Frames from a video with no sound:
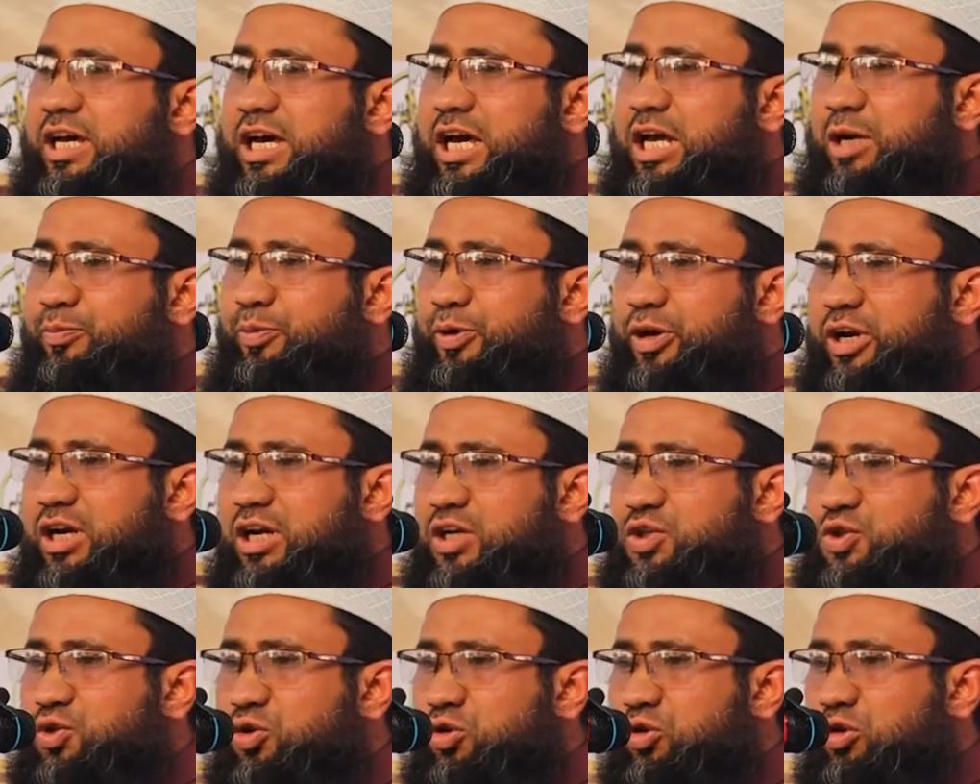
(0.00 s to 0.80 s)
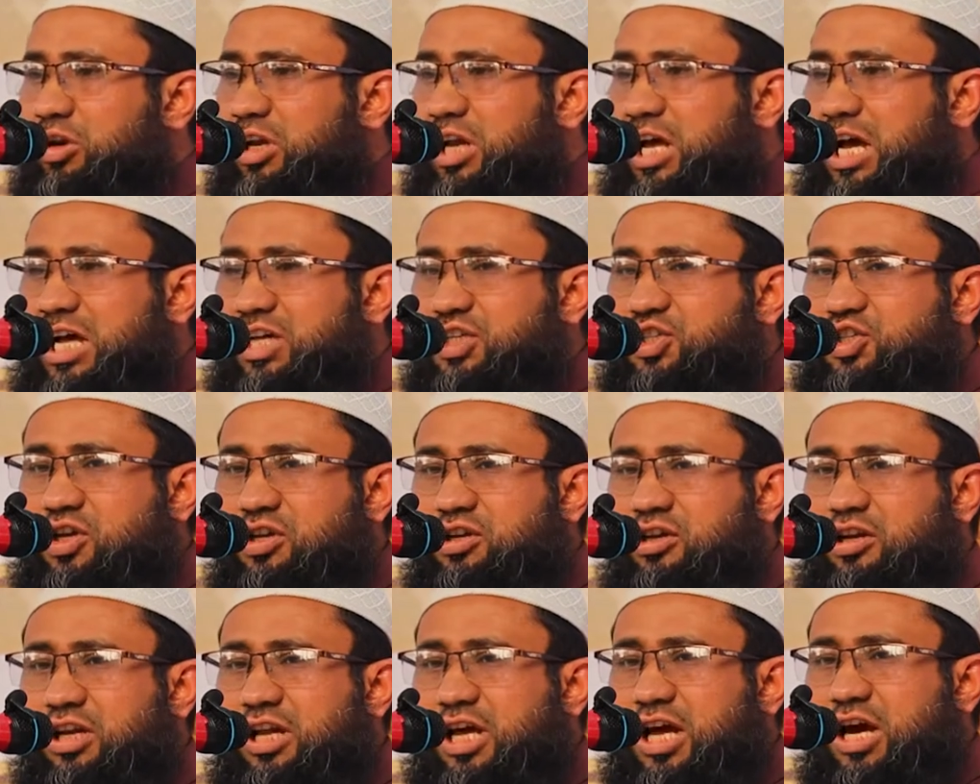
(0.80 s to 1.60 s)
এরপরে রসুল্লাহ
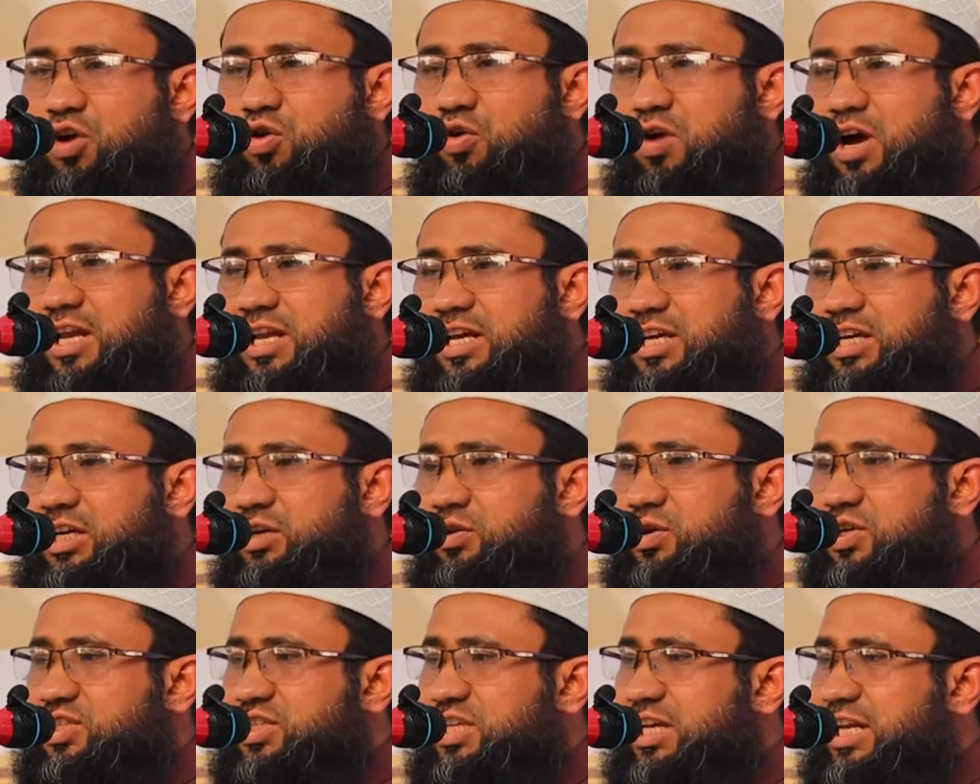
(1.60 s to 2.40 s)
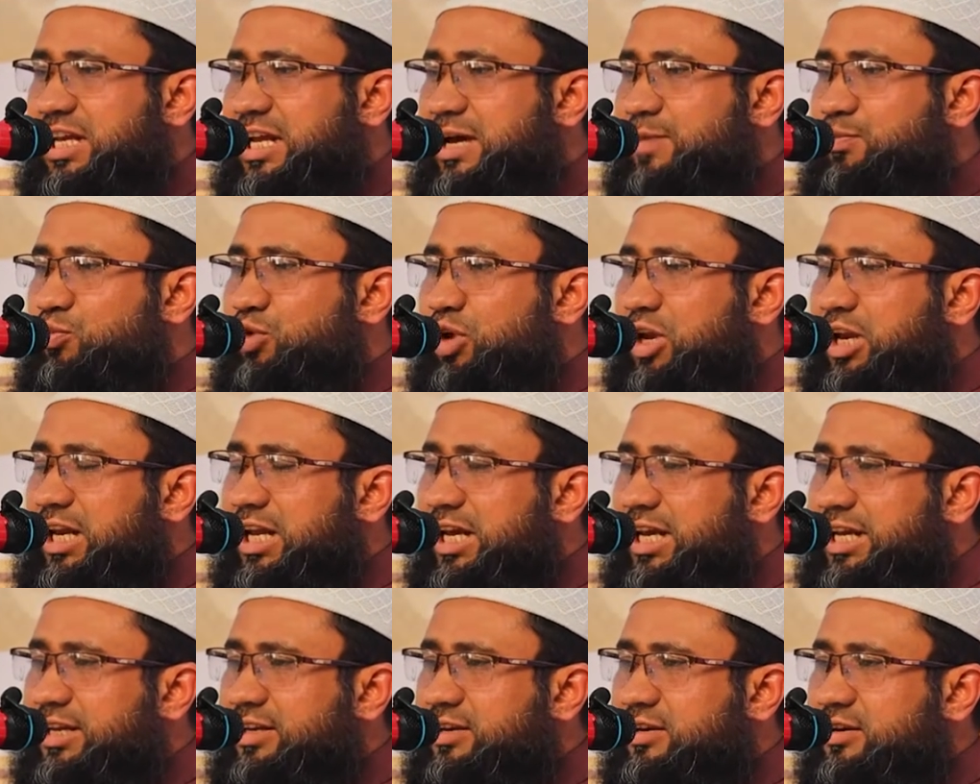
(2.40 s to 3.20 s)
সাল্লি আলহি ওয়াসাল্লাম
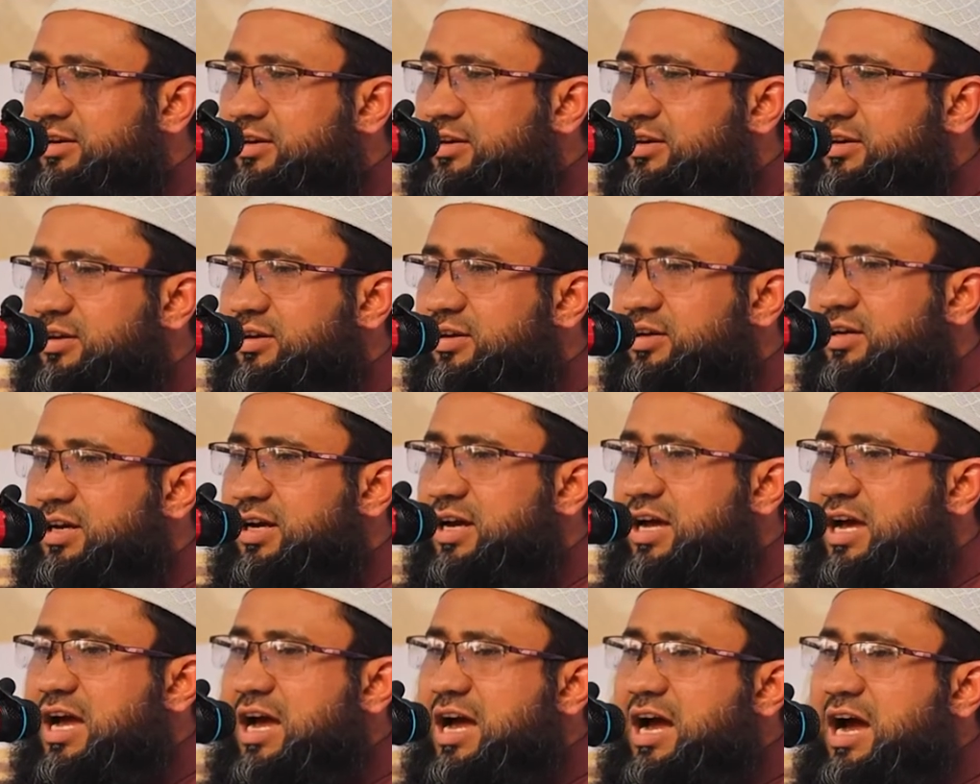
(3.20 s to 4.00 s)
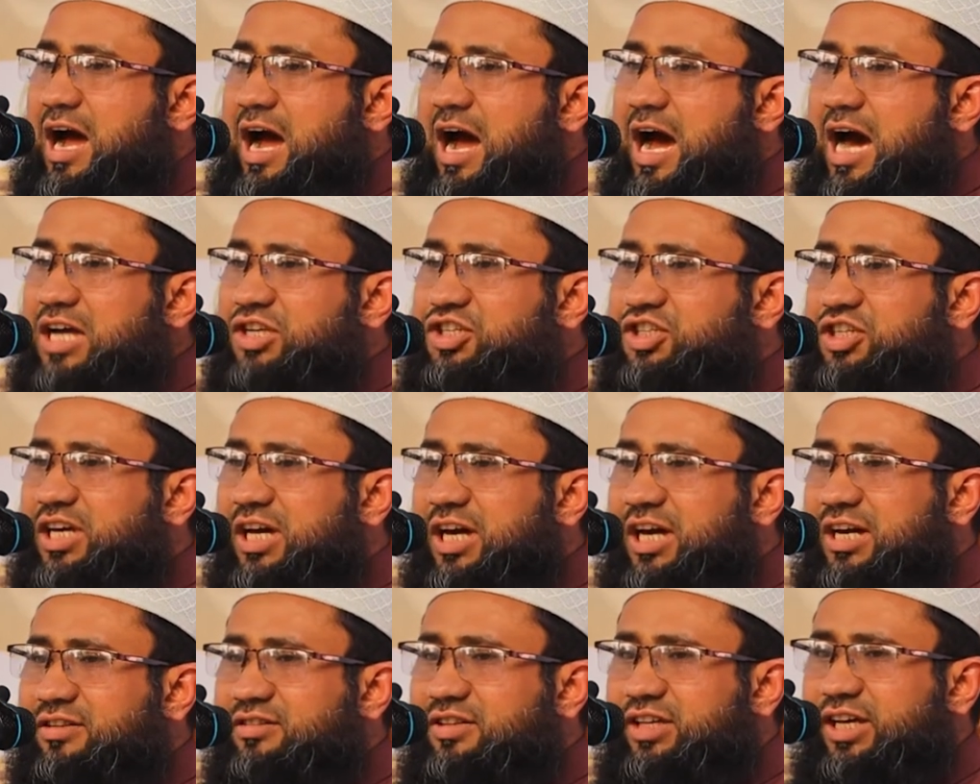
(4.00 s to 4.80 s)
বললেন
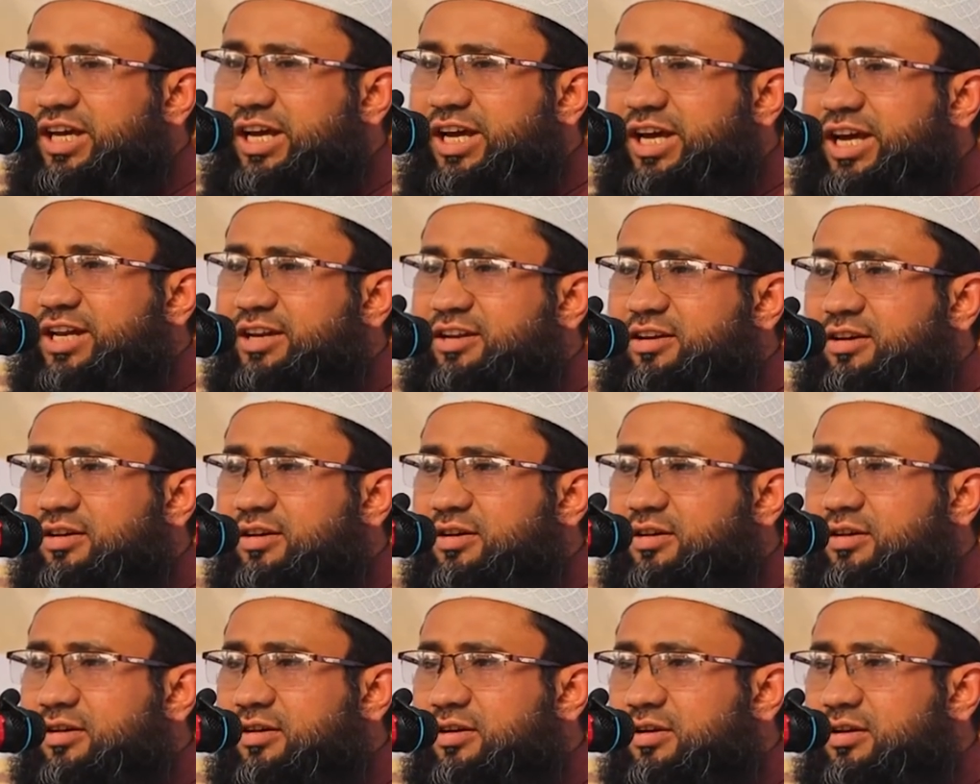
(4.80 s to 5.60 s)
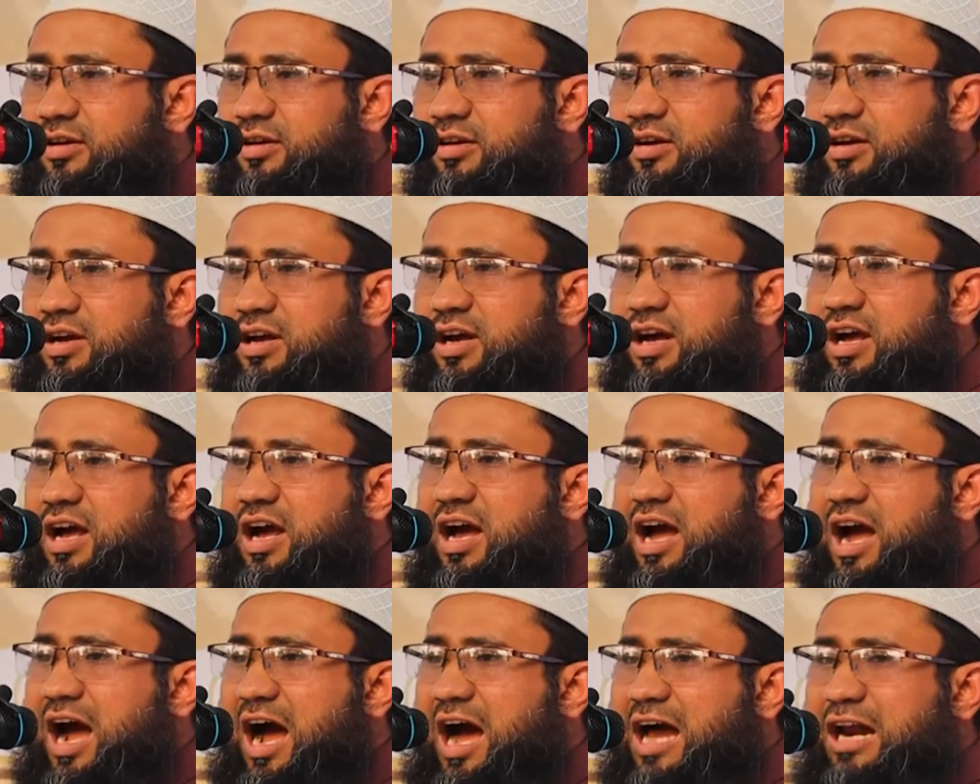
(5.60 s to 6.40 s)
আজকের দিন
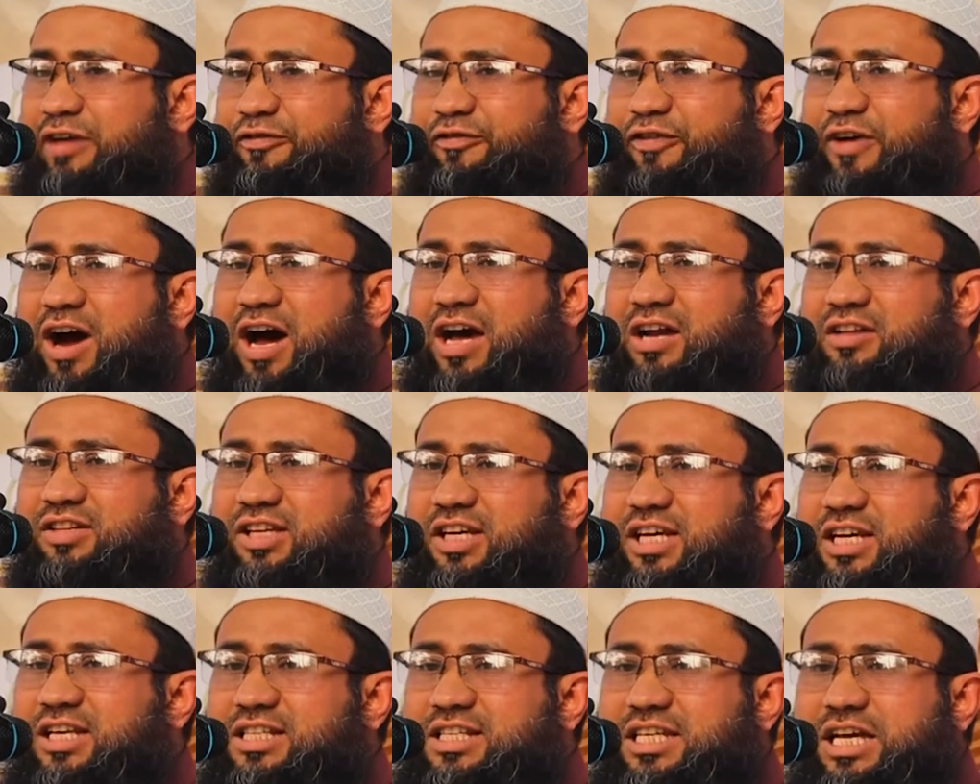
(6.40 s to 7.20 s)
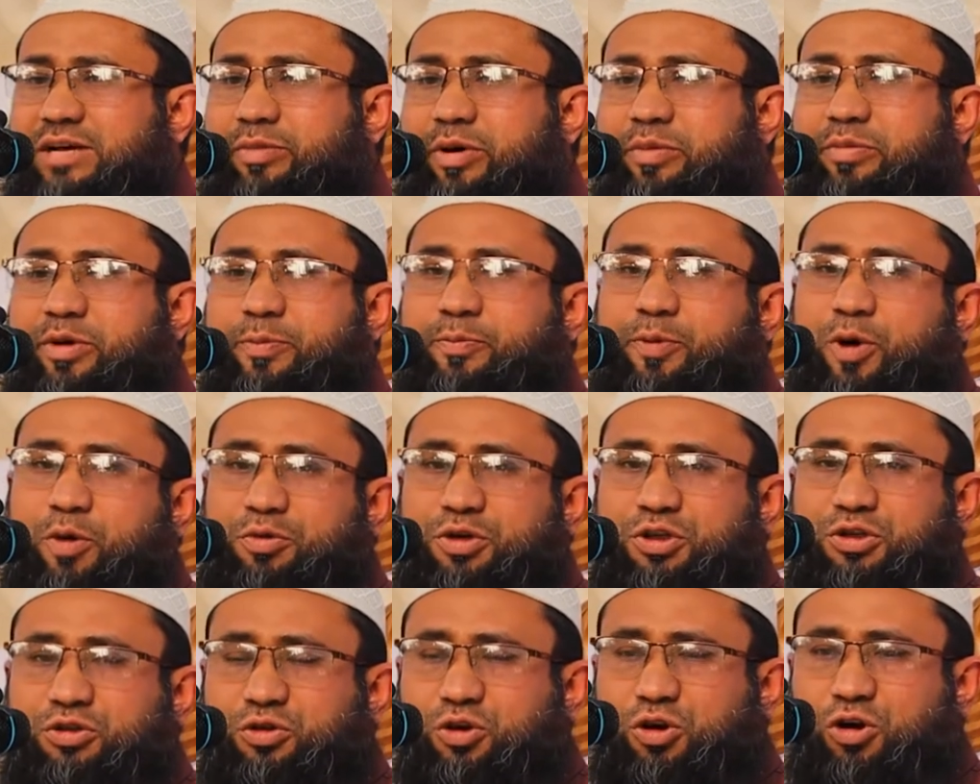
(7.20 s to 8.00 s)
আরাফার দিন যেভাবে
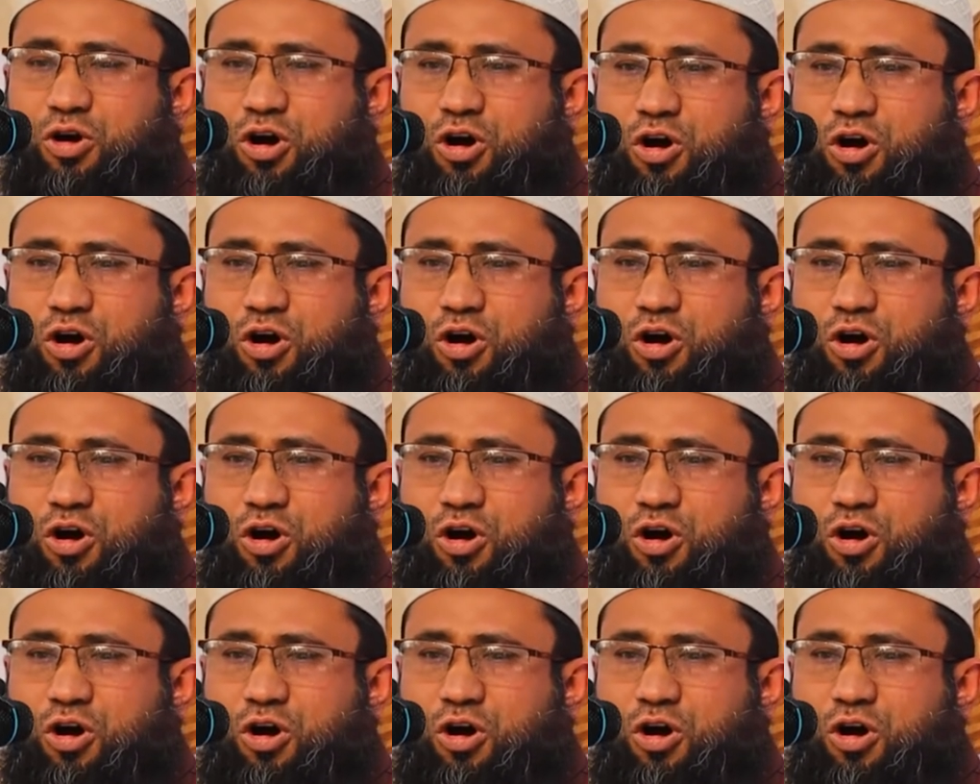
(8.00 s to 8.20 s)
পবিত্র